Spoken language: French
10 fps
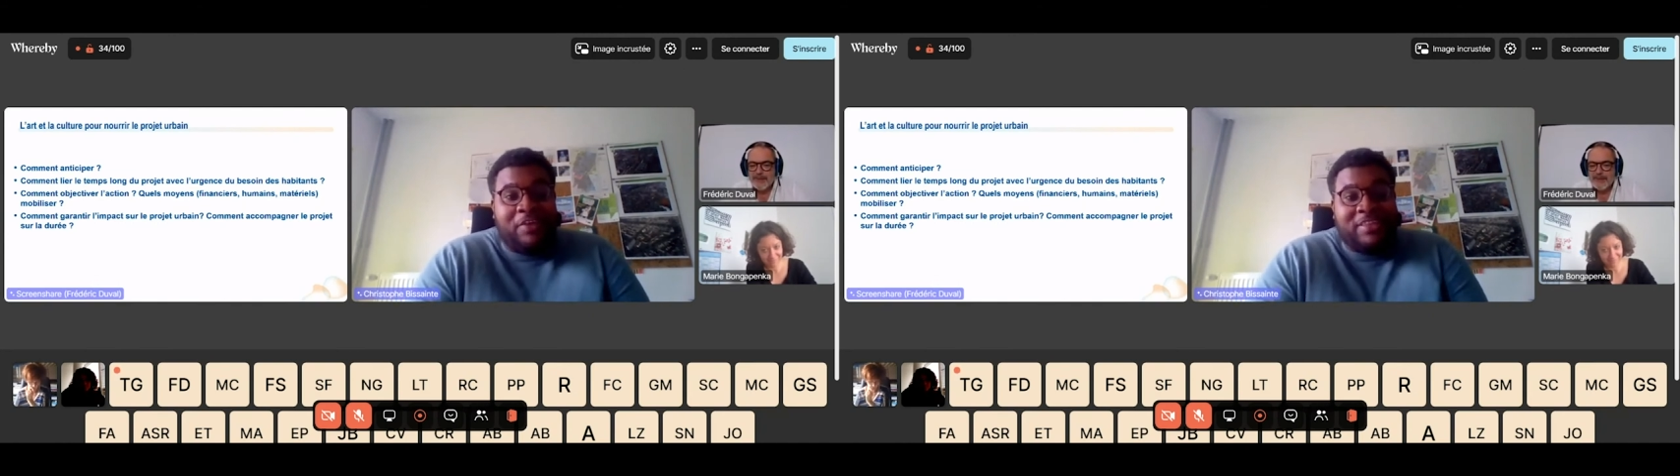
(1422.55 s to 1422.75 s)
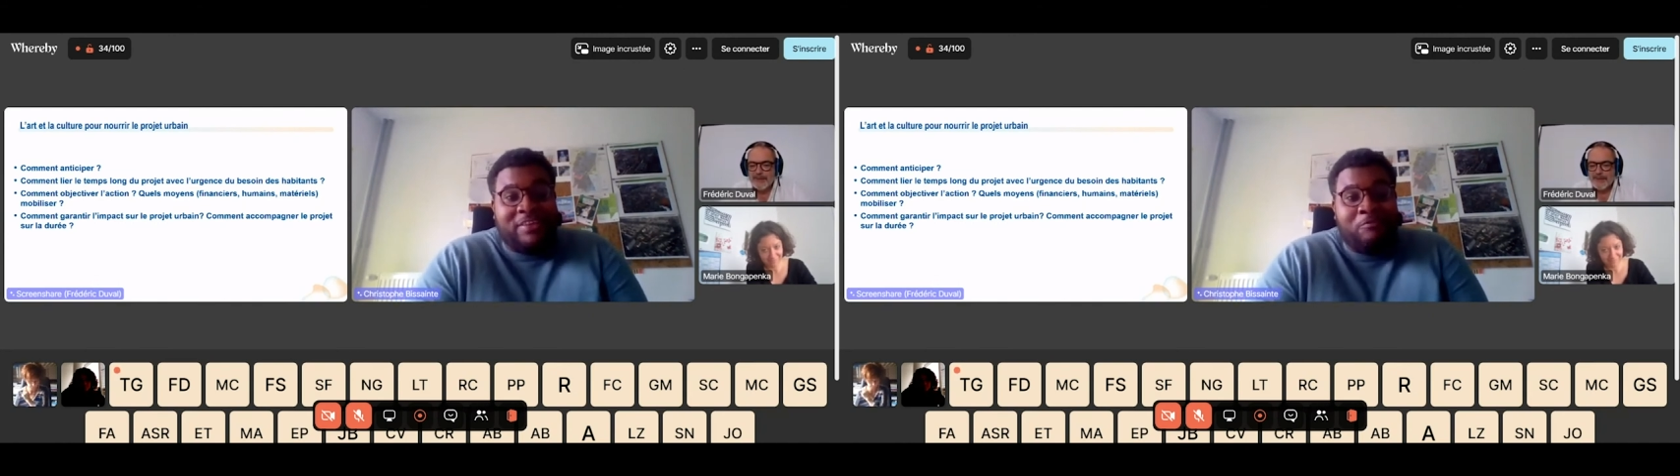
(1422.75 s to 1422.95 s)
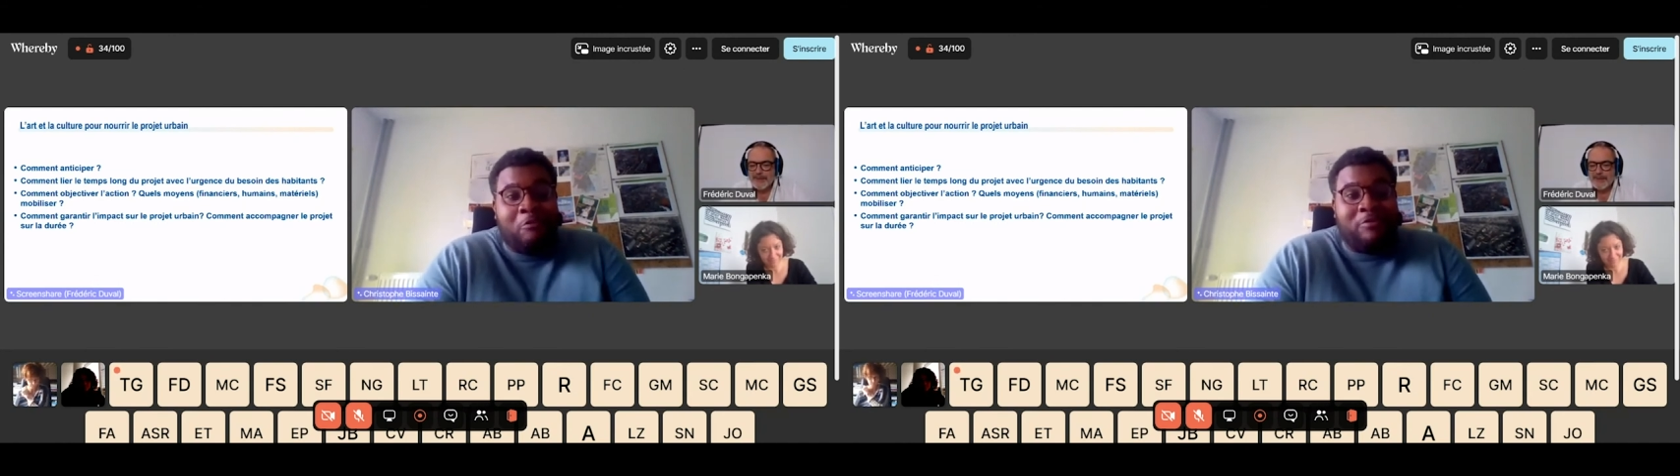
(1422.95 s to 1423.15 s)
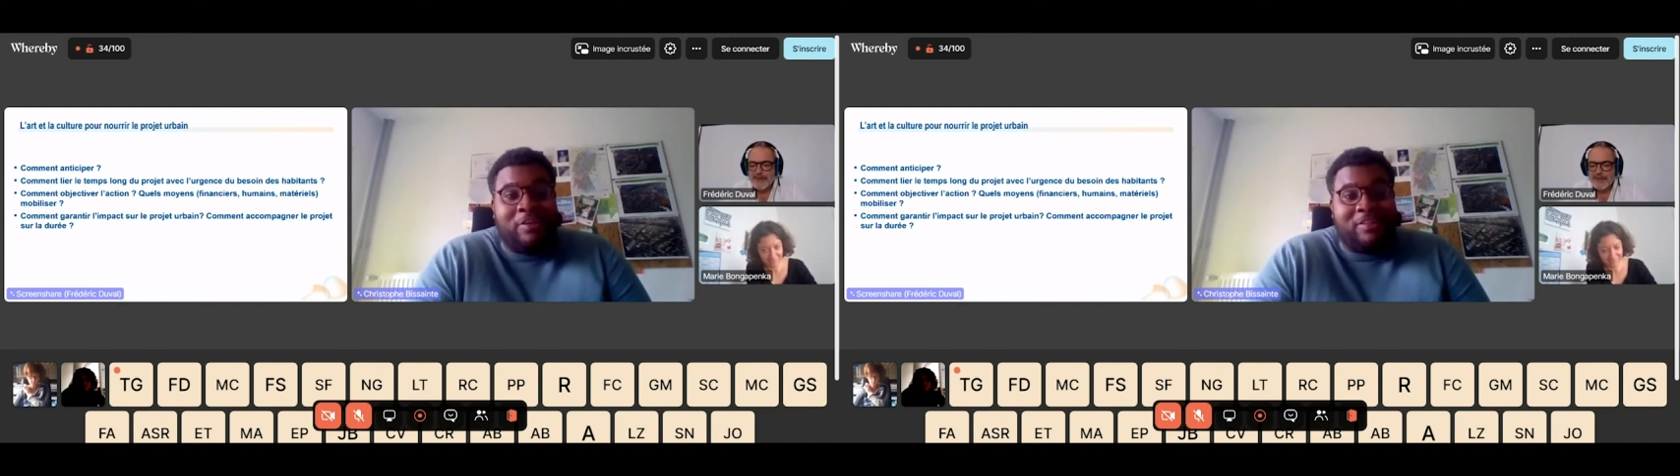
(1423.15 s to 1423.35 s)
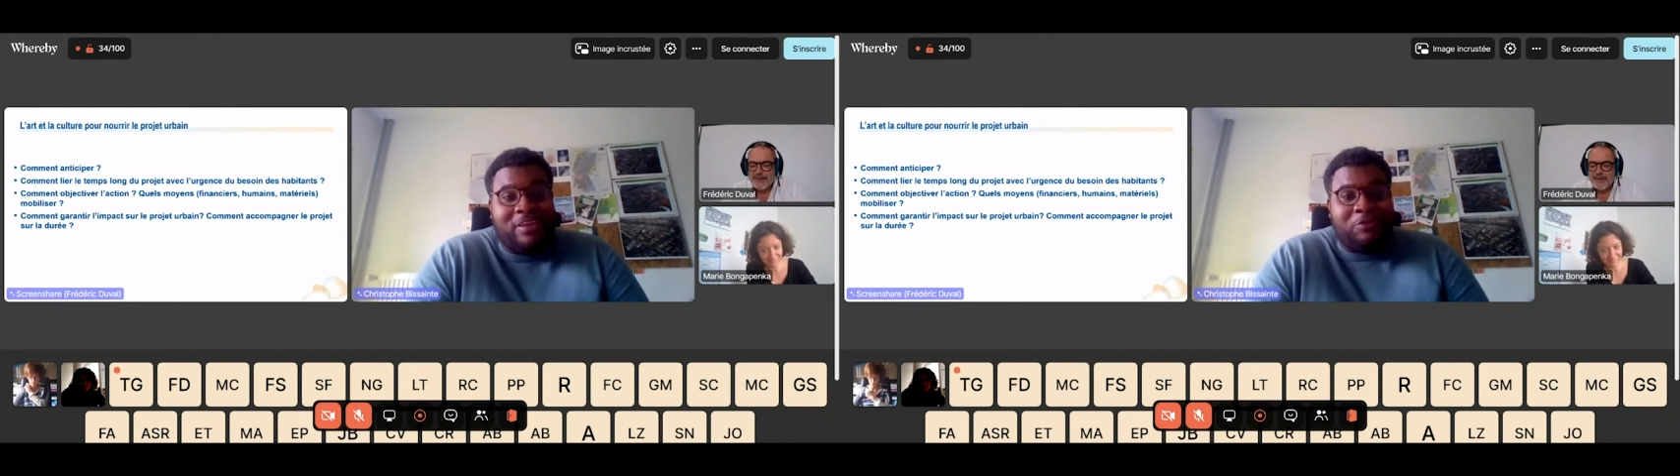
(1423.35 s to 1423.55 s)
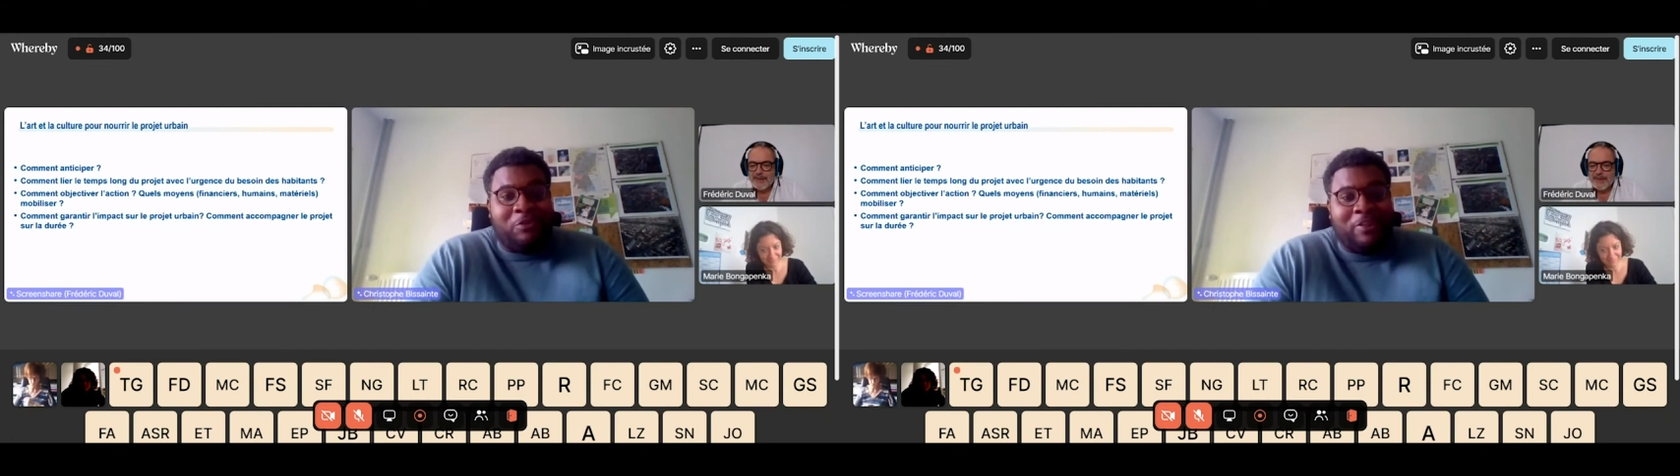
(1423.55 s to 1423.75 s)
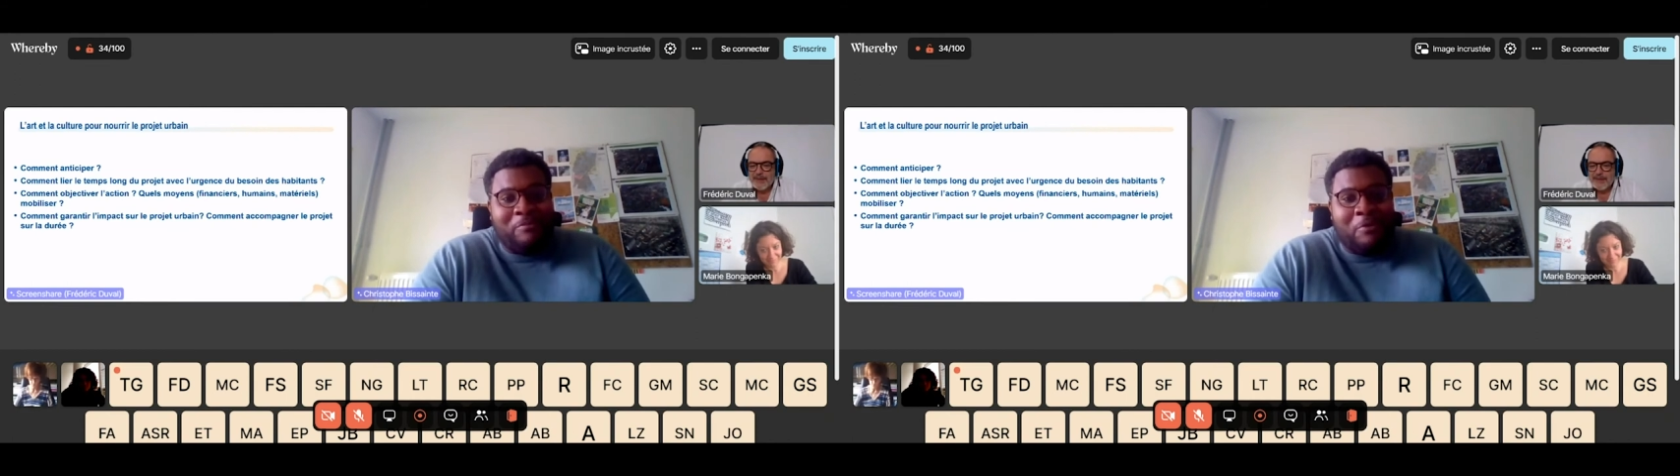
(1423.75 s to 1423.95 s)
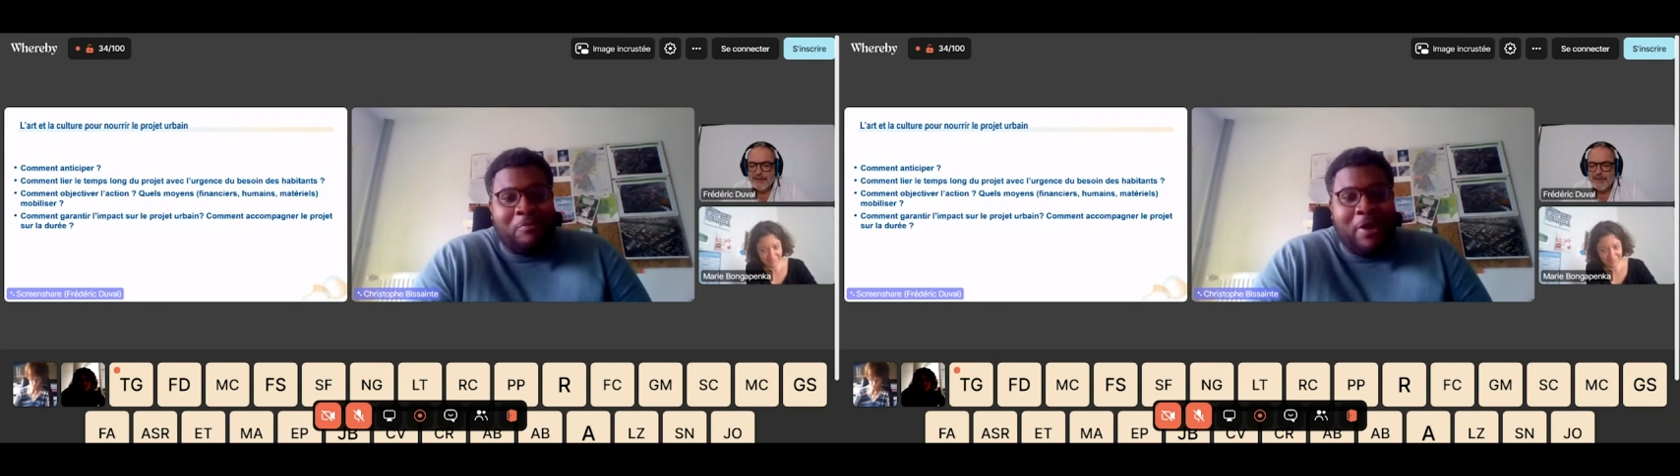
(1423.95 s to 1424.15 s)
effectivement, on était sur
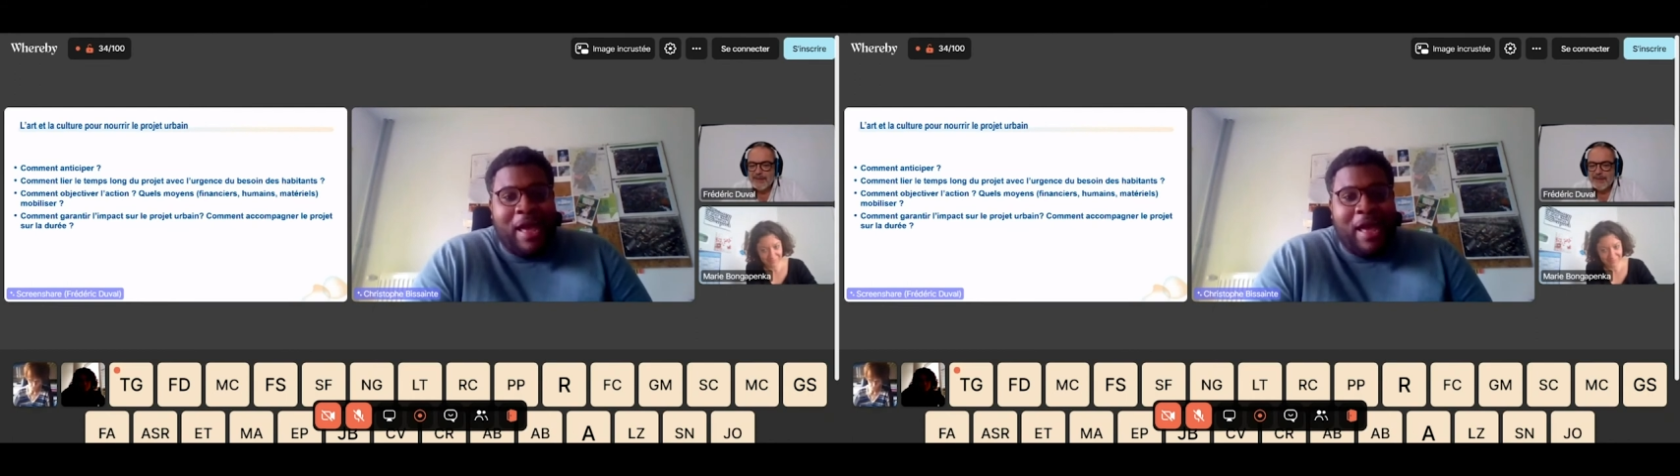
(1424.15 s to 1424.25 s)
des moments